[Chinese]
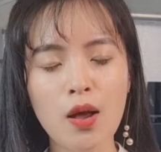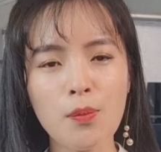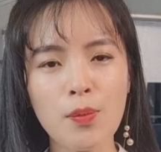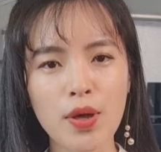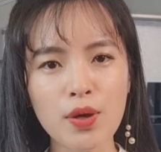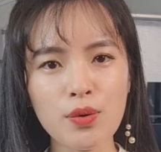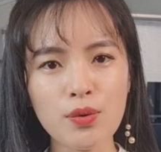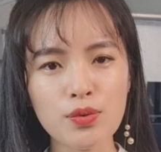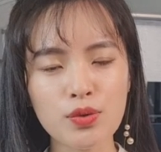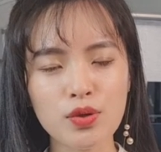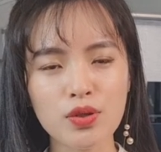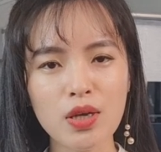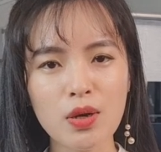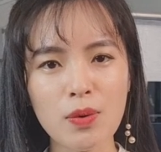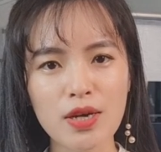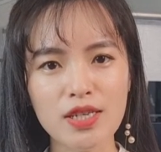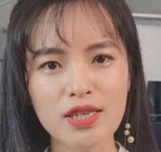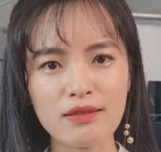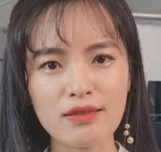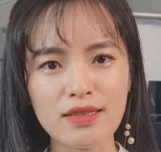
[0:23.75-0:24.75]
美股昨天
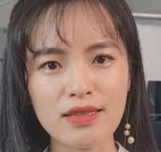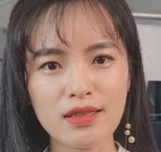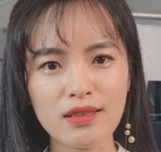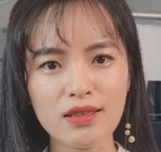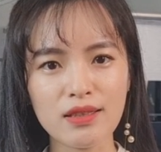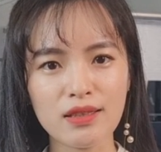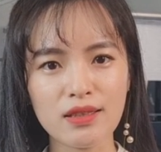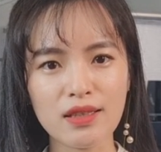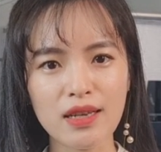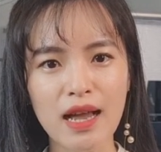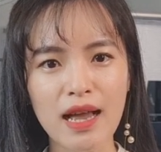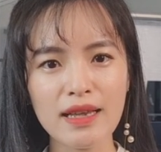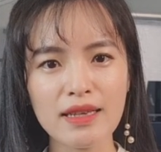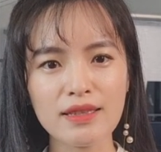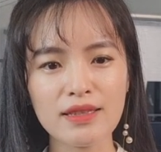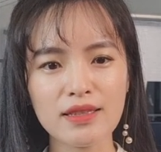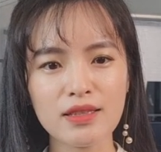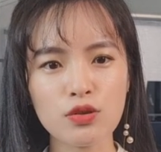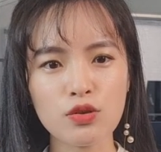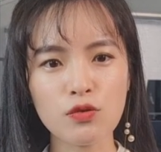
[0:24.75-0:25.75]
晚上集体低开，
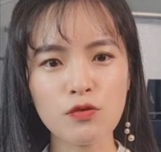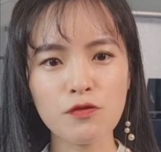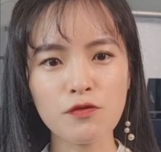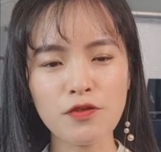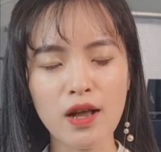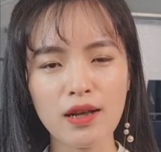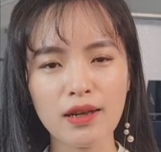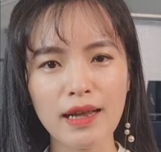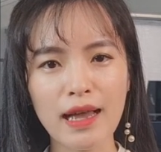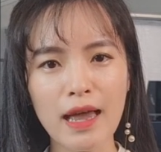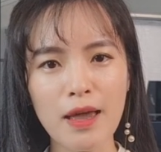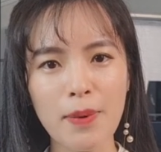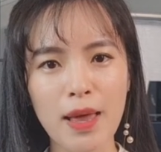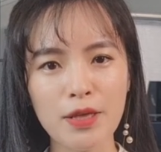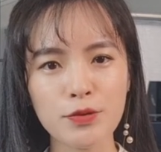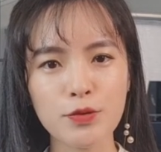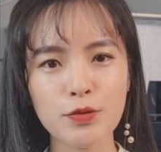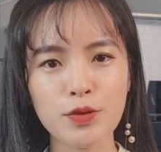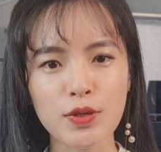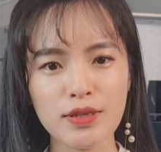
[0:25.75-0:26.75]
其中放开
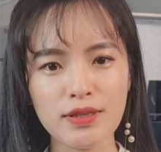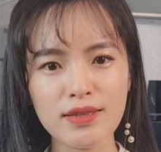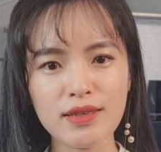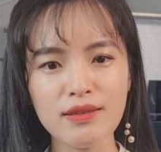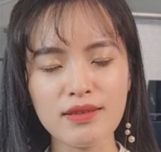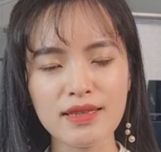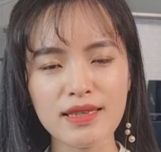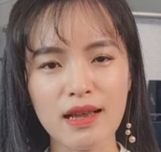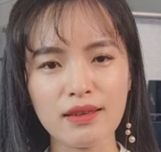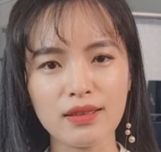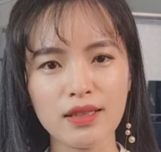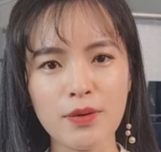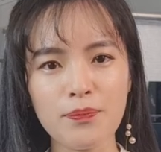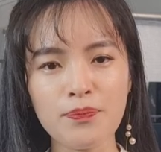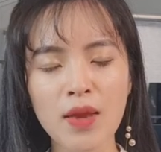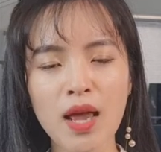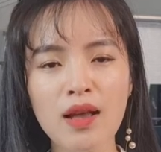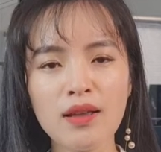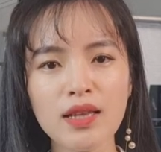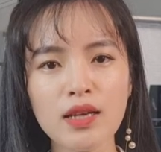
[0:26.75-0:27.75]
盘全线下跌，
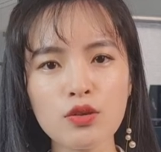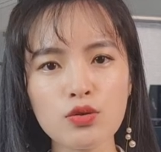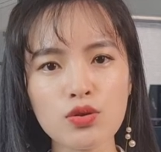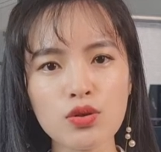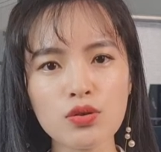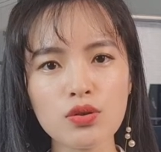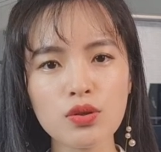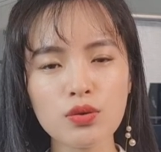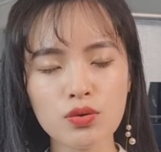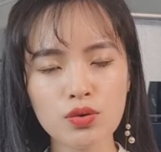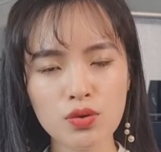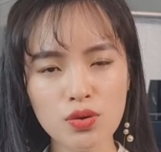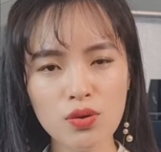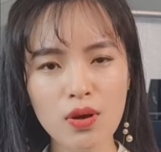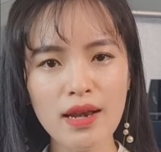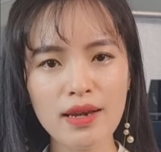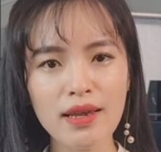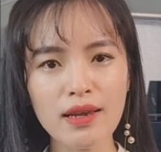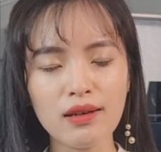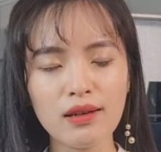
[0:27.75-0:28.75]
但区区
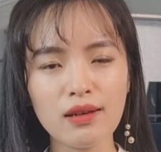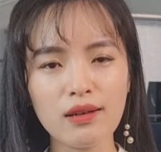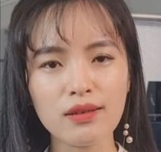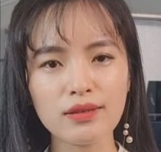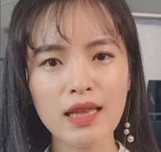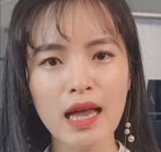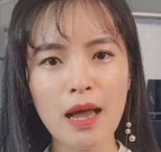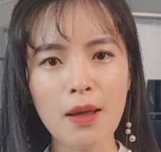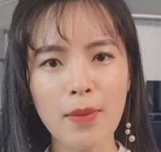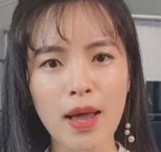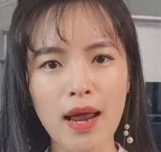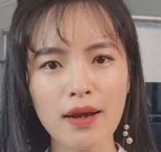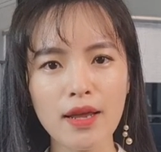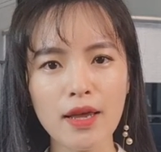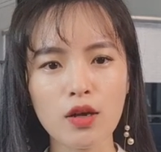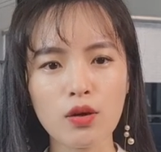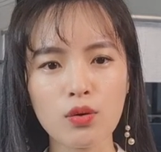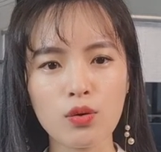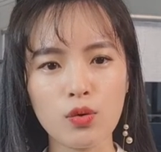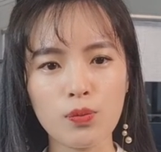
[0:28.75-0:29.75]
块链和大麻
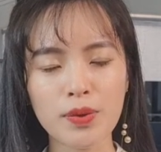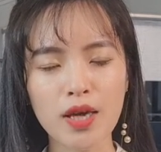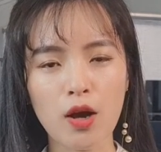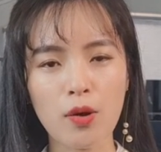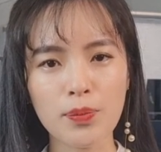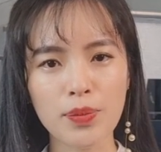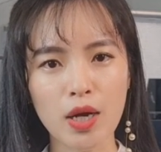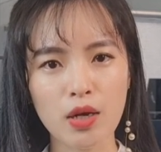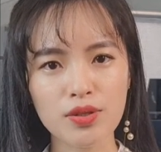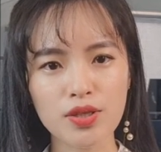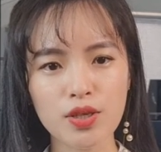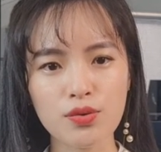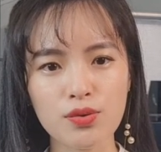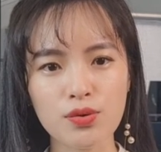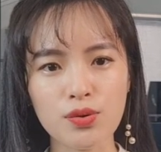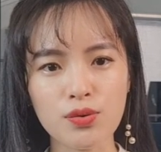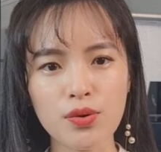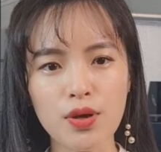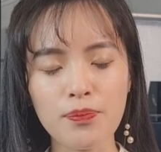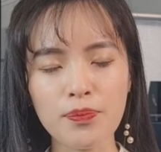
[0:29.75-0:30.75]
类股票表现
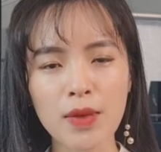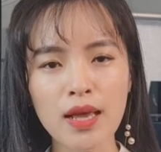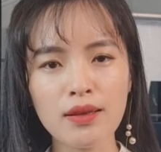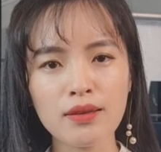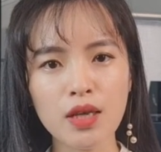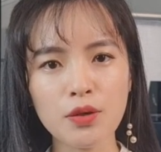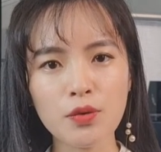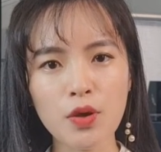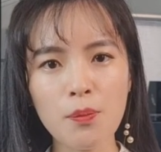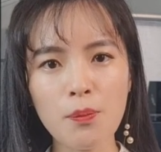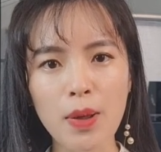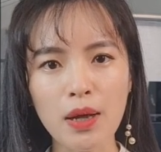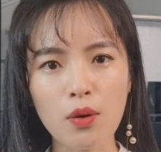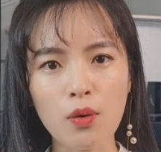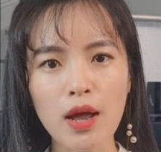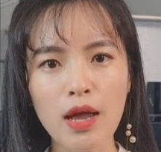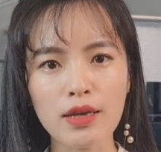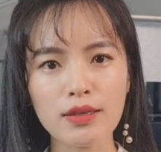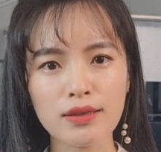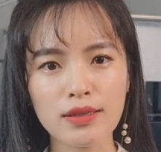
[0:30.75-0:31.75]
卓越，能源板
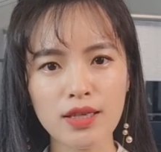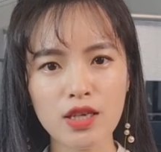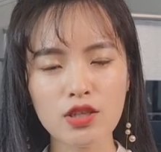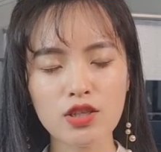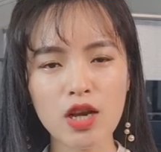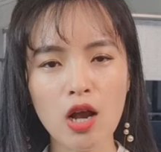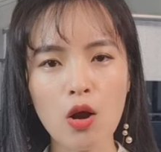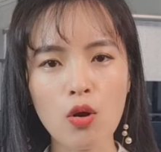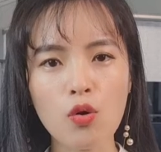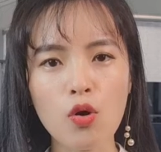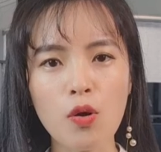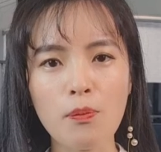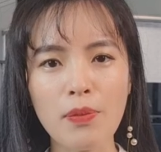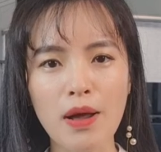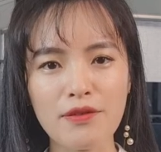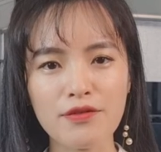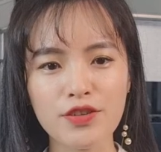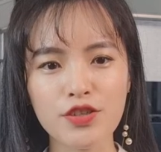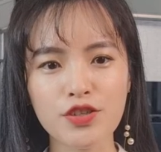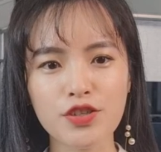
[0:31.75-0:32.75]
块跌超过
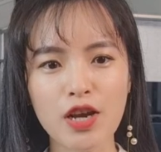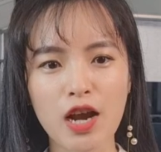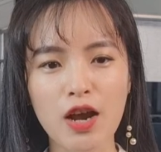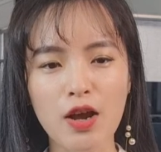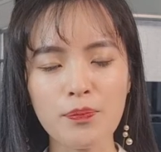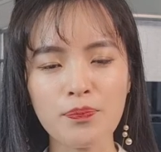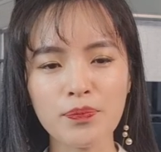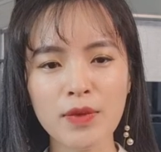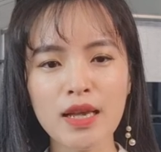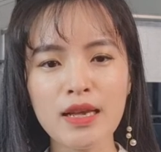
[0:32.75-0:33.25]
百分之二。